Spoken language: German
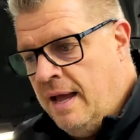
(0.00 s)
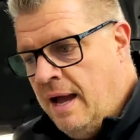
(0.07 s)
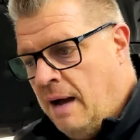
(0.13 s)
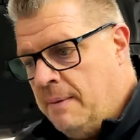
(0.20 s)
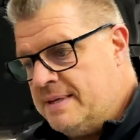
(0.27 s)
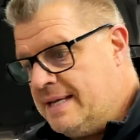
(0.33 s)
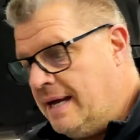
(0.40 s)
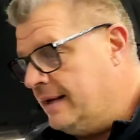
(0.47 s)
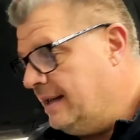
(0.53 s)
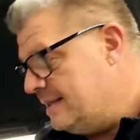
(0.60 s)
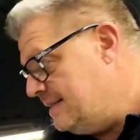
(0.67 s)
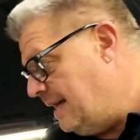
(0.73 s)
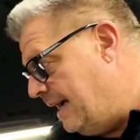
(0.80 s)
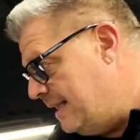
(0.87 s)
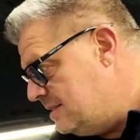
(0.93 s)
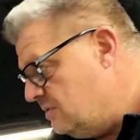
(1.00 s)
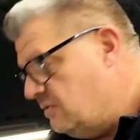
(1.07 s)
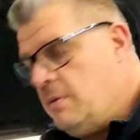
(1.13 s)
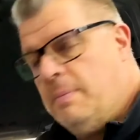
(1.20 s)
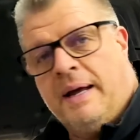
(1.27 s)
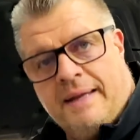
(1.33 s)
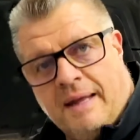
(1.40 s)
Aber es kann ja sein, so wie
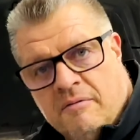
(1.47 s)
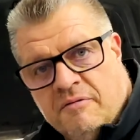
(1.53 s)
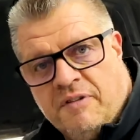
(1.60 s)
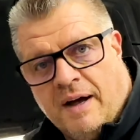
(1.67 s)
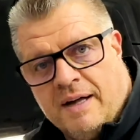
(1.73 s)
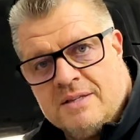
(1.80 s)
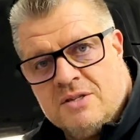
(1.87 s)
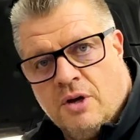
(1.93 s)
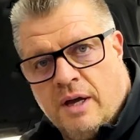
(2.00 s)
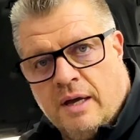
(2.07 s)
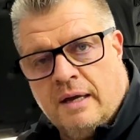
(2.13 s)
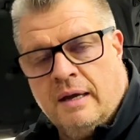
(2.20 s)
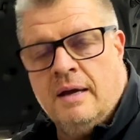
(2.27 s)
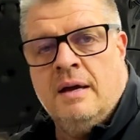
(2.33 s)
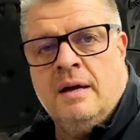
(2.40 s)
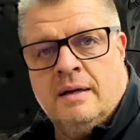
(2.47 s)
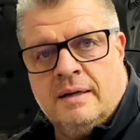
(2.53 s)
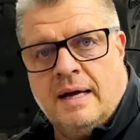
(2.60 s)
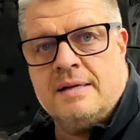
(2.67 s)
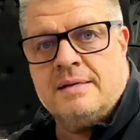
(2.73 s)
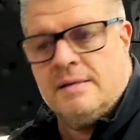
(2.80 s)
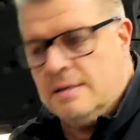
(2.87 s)
bei dem Fahrzeug,
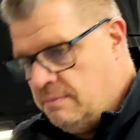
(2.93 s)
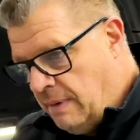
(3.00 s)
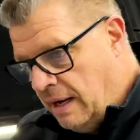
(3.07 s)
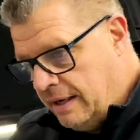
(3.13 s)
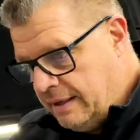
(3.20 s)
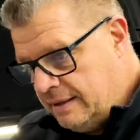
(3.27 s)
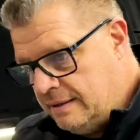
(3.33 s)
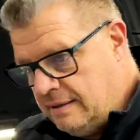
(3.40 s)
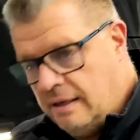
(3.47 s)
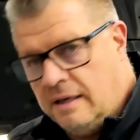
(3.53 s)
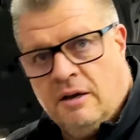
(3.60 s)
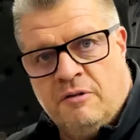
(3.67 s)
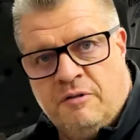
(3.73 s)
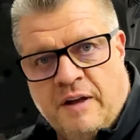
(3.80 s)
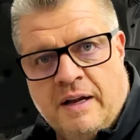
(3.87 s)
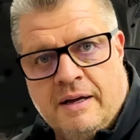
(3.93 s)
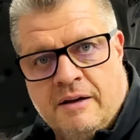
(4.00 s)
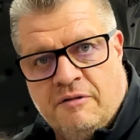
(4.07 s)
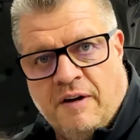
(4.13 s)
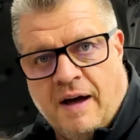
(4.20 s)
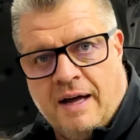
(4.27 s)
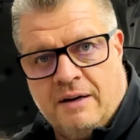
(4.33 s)
dass mal richtig viel
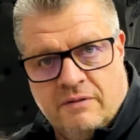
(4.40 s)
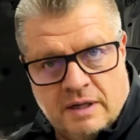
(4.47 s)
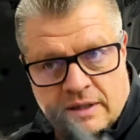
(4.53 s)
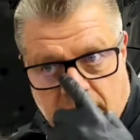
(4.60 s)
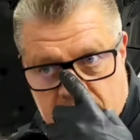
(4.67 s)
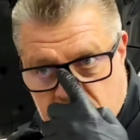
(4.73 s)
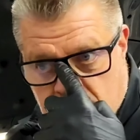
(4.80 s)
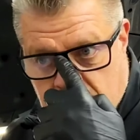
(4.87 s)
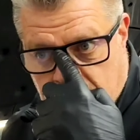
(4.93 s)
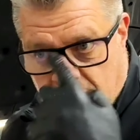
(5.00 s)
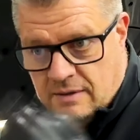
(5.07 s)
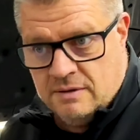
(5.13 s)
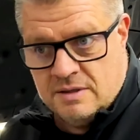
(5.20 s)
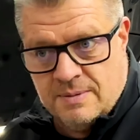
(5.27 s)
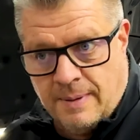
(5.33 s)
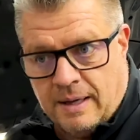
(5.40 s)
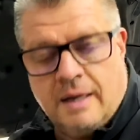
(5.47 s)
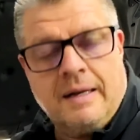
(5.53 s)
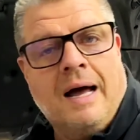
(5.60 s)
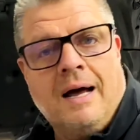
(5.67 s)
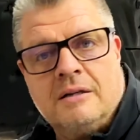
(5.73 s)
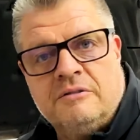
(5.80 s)
gefahren wird. Also hier
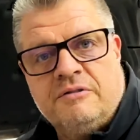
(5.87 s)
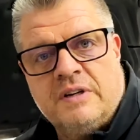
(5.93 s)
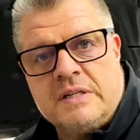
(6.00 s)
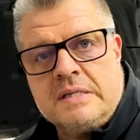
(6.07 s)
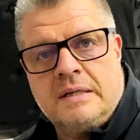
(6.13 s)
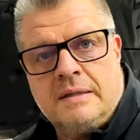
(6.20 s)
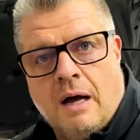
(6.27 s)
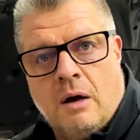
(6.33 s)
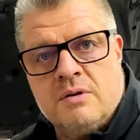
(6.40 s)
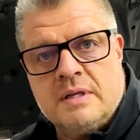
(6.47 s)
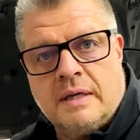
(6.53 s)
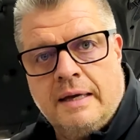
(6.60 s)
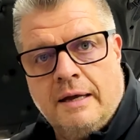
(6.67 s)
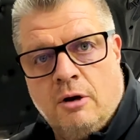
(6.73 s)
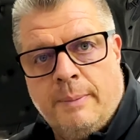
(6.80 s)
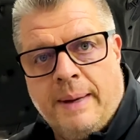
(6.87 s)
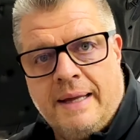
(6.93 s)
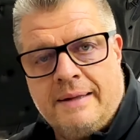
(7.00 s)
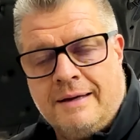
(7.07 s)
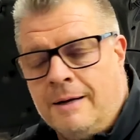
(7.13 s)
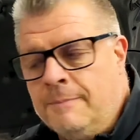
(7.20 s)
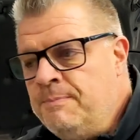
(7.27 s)
248.000
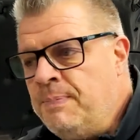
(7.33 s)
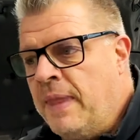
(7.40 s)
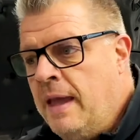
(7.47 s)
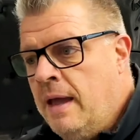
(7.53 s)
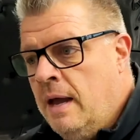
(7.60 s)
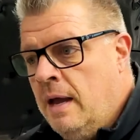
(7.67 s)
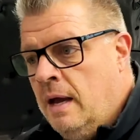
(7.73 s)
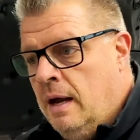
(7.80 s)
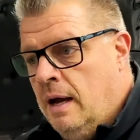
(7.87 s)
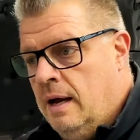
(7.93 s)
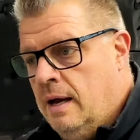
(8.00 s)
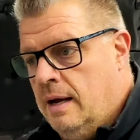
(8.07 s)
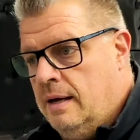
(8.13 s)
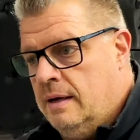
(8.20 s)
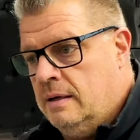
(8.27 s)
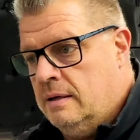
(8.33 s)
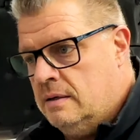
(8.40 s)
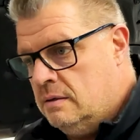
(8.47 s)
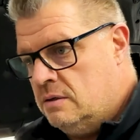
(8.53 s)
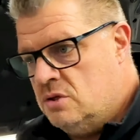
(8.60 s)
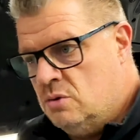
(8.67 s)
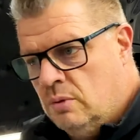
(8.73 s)
Kilometer, äh,
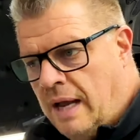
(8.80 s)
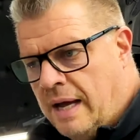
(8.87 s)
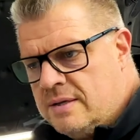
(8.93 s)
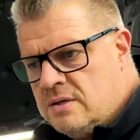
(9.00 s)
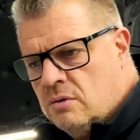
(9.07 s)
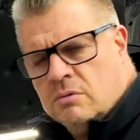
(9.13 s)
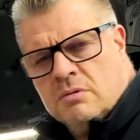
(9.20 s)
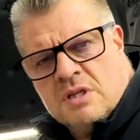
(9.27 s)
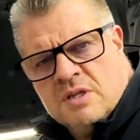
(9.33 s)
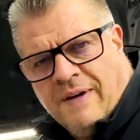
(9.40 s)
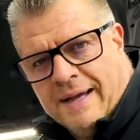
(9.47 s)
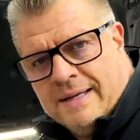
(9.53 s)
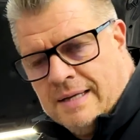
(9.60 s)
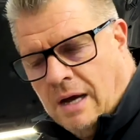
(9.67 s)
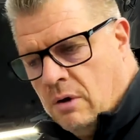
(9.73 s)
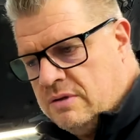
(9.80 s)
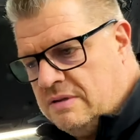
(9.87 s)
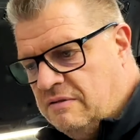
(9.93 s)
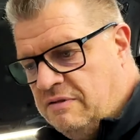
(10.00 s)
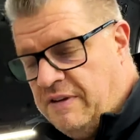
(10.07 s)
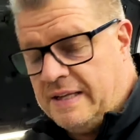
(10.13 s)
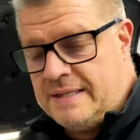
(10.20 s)
Zulassung
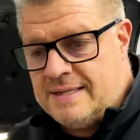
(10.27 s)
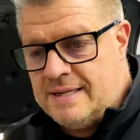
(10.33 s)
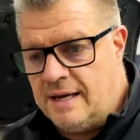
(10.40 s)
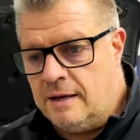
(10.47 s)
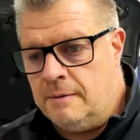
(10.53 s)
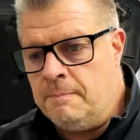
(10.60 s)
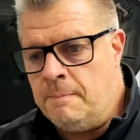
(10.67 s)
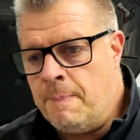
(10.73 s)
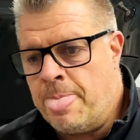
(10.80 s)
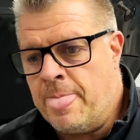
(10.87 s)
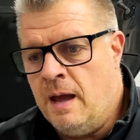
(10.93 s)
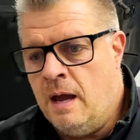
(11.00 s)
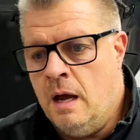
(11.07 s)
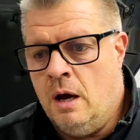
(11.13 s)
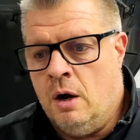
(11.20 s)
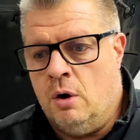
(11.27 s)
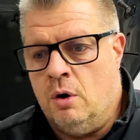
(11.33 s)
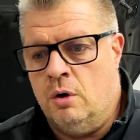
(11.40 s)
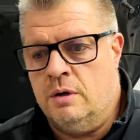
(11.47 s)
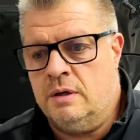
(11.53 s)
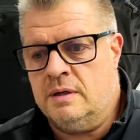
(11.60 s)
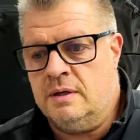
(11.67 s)
2014
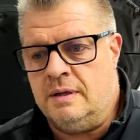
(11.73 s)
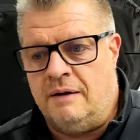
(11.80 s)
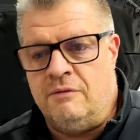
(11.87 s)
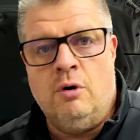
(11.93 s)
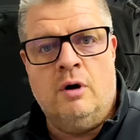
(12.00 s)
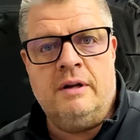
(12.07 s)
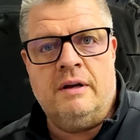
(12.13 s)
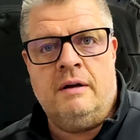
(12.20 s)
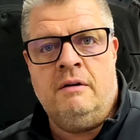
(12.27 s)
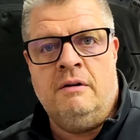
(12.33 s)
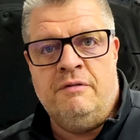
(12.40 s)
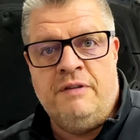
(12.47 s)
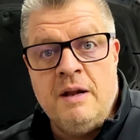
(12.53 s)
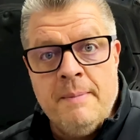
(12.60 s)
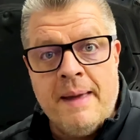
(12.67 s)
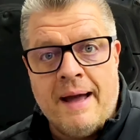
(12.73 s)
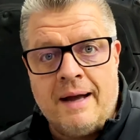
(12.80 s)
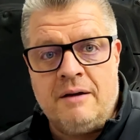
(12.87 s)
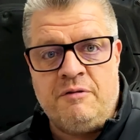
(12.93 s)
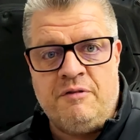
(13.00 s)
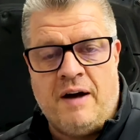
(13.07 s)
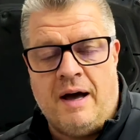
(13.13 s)
und da wurde viel mehr
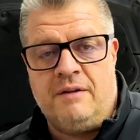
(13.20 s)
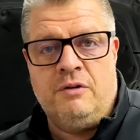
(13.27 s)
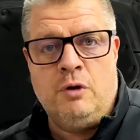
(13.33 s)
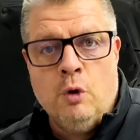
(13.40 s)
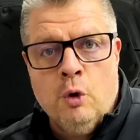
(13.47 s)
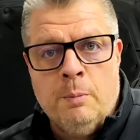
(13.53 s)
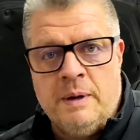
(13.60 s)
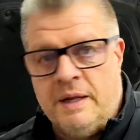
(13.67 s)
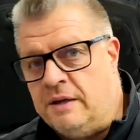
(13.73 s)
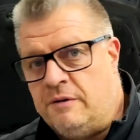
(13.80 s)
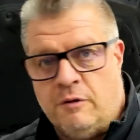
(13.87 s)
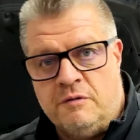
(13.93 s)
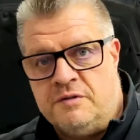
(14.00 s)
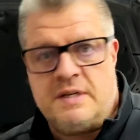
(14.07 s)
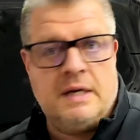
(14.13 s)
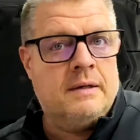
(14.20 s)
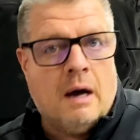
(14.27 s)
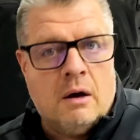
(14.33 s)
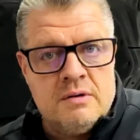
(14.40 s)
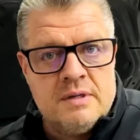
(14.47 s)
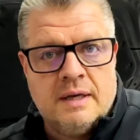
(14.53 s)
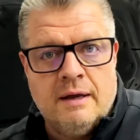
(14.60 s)
gefahren wie üblich,
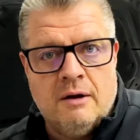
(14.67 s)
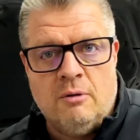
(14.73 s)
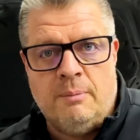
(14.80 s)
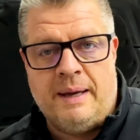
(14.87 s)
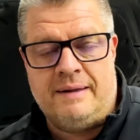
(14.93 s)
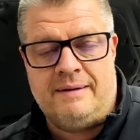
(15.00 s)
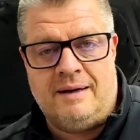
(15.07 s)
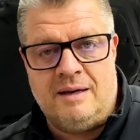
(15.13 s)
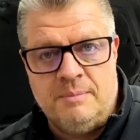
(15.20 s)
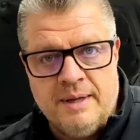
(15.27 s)
15.000 Kilometer im